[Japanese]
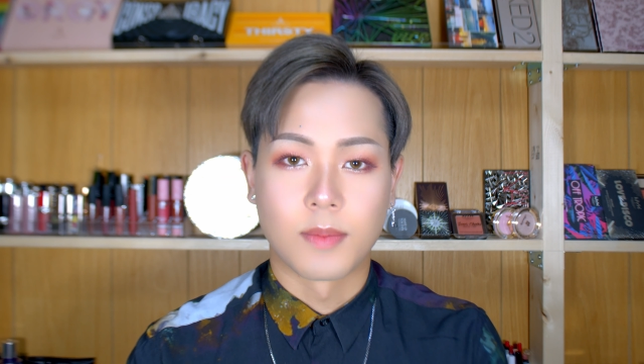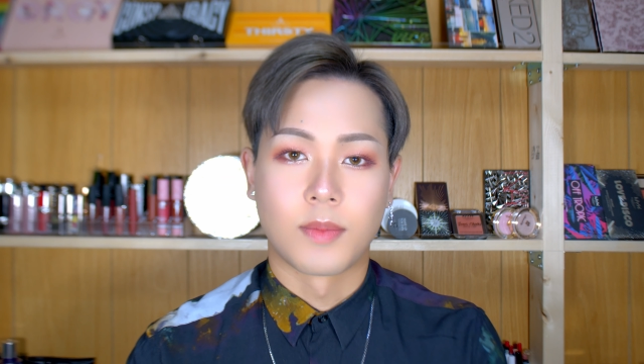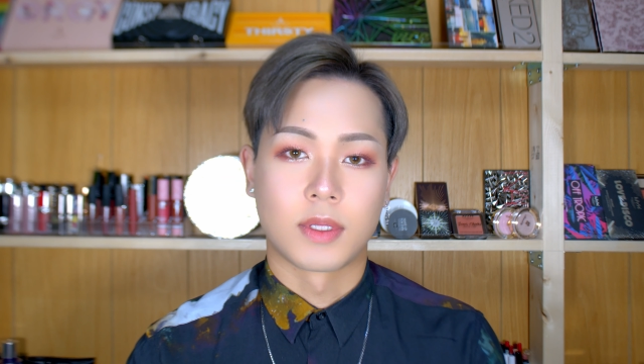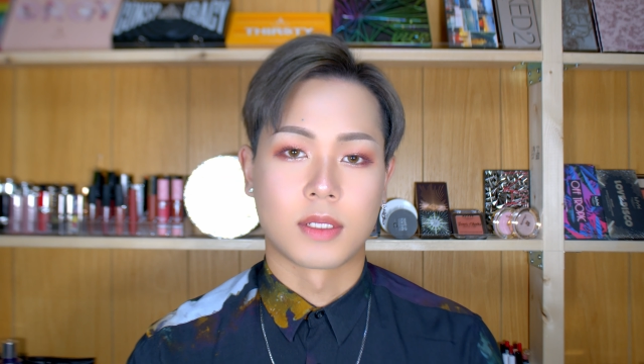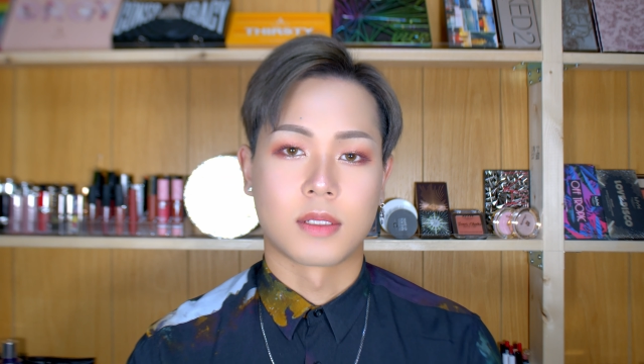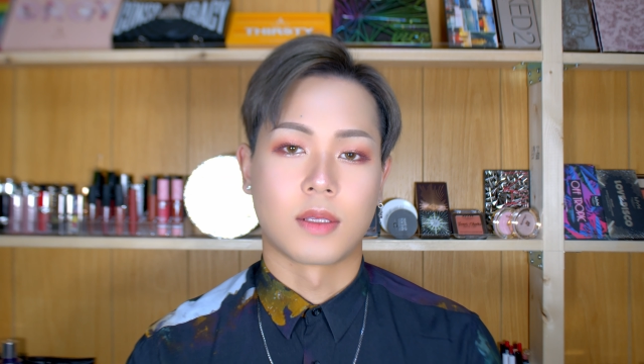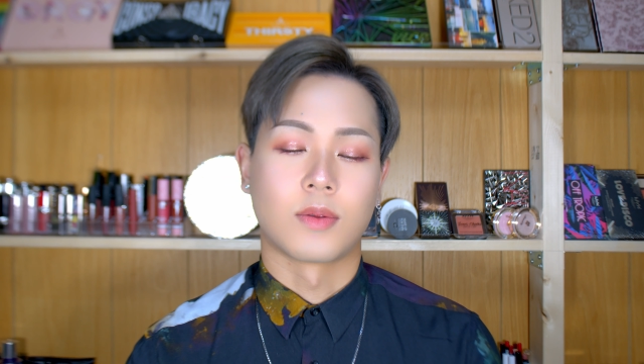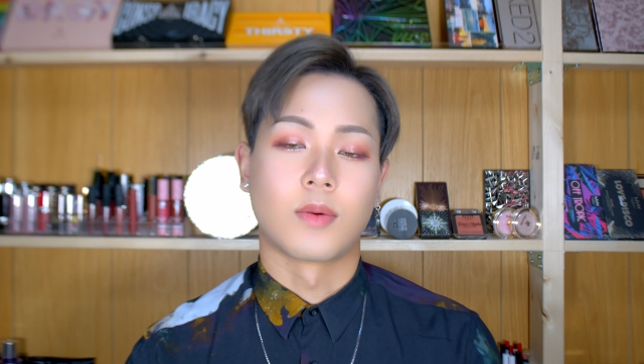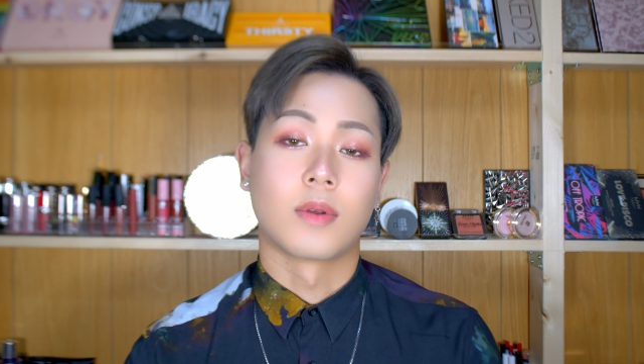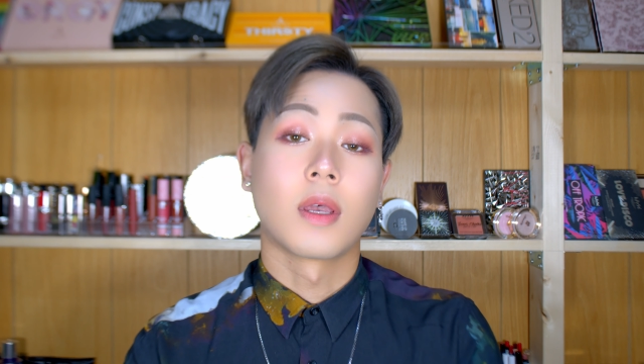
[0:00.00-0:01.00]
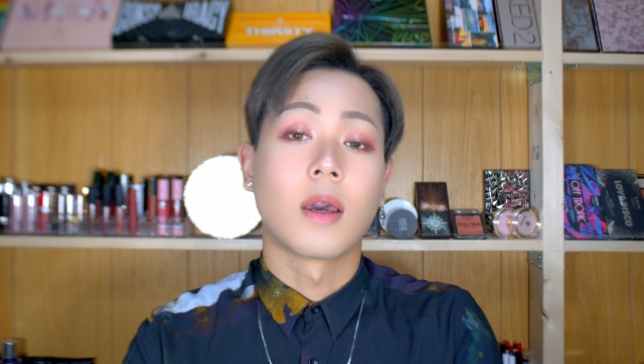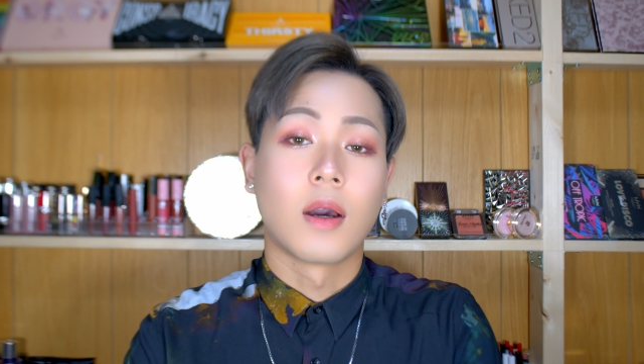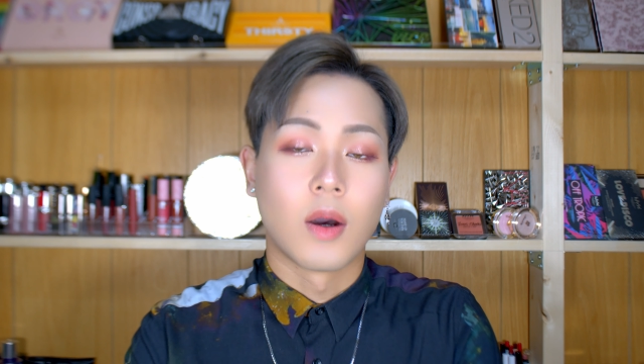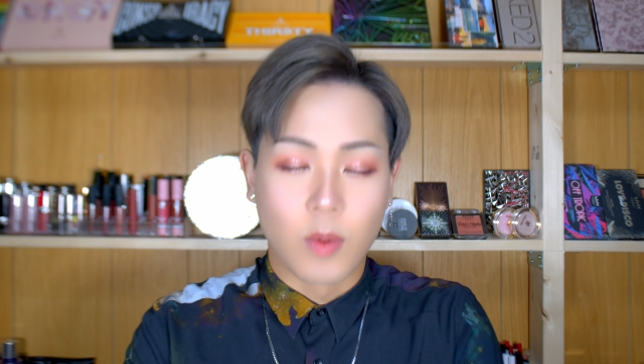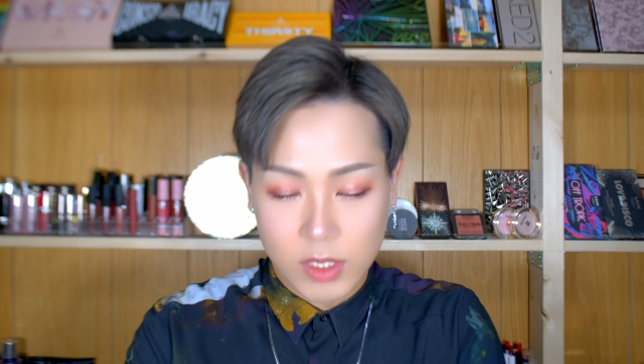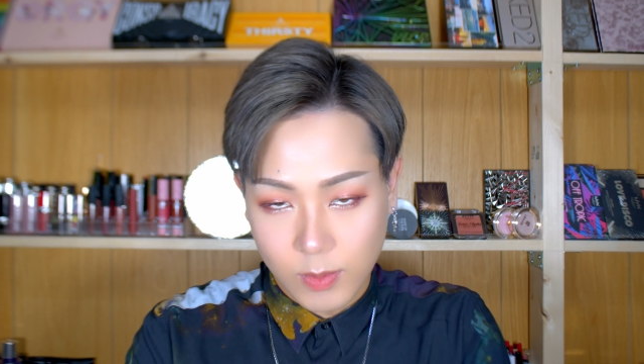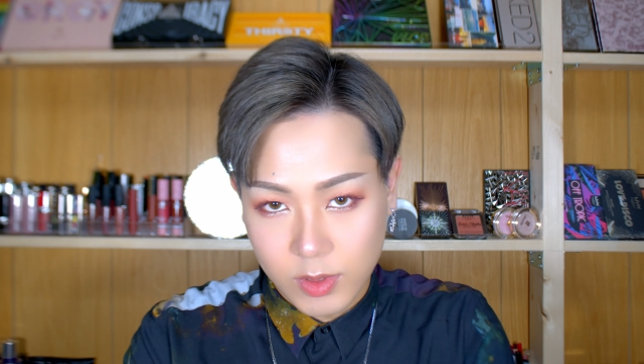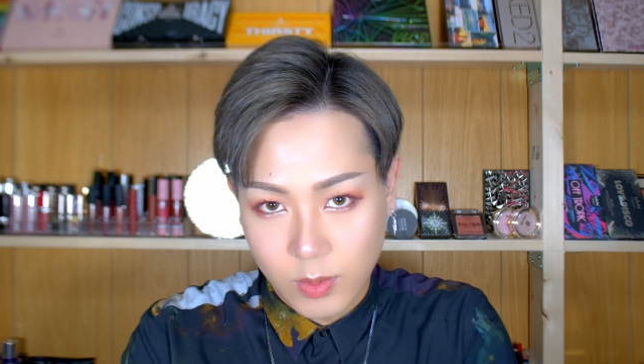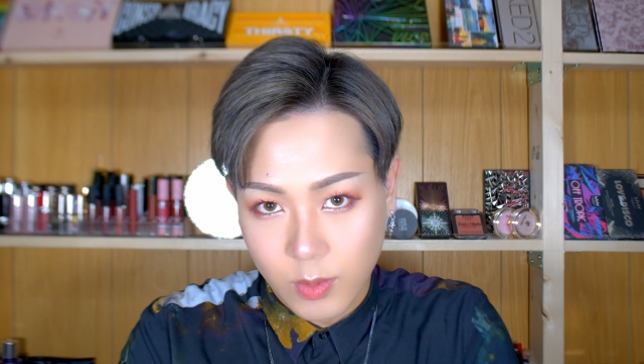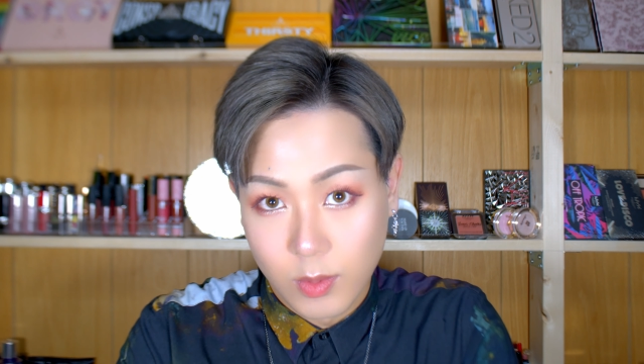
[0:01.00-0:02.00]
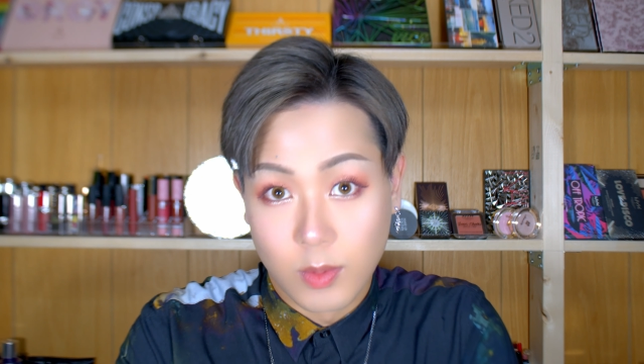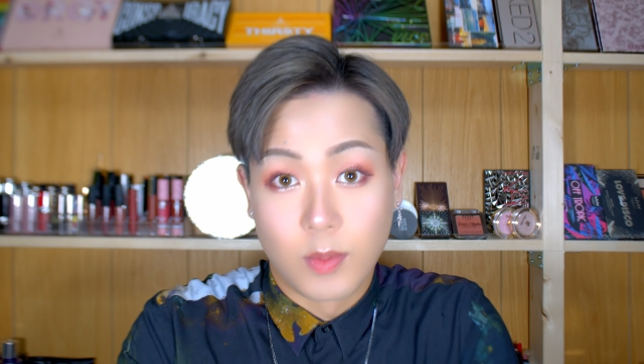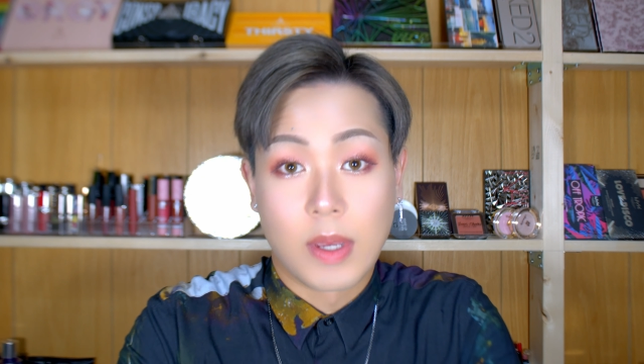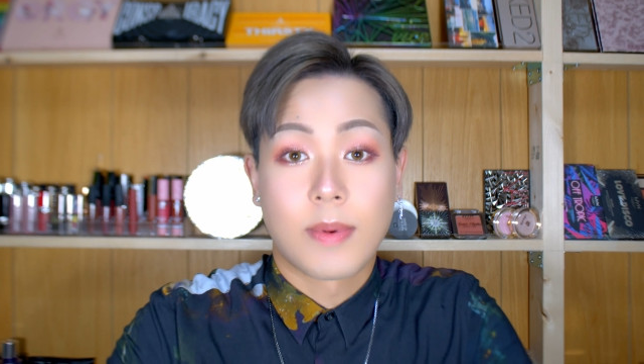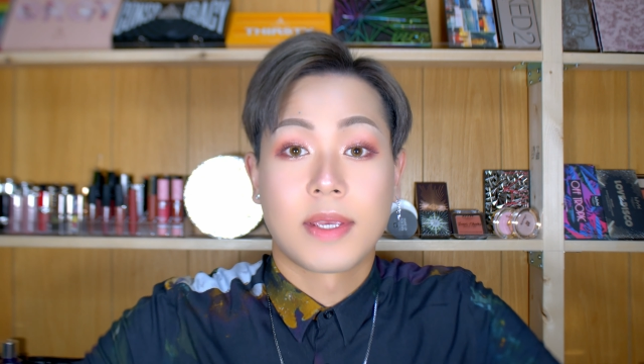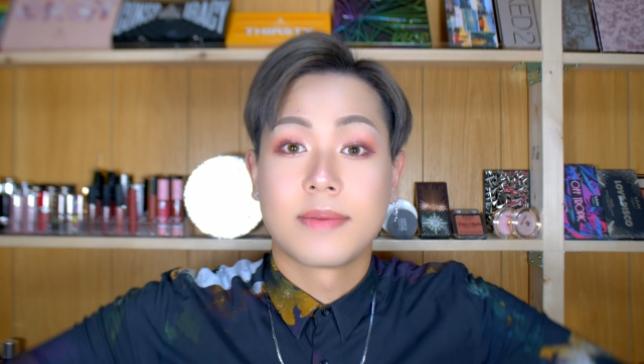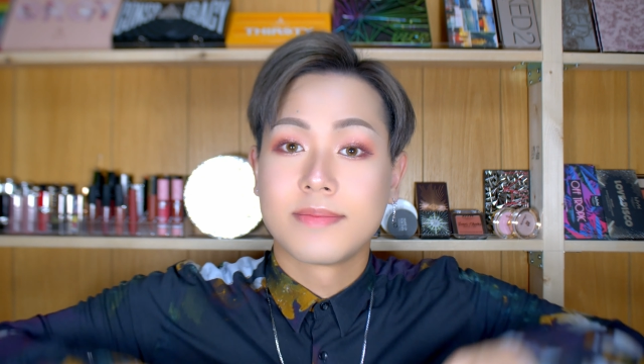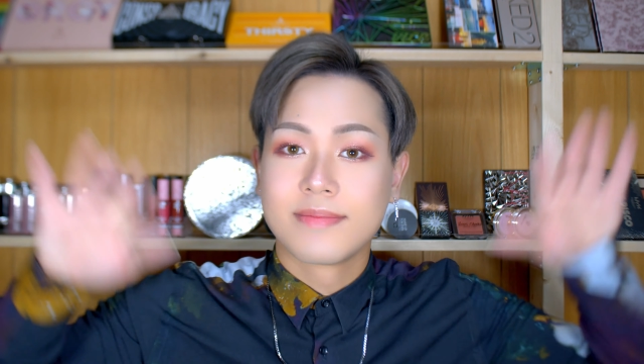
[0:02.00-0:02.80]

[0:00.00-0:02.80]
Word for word: また次の動画でお会いしましょう。バイバイ。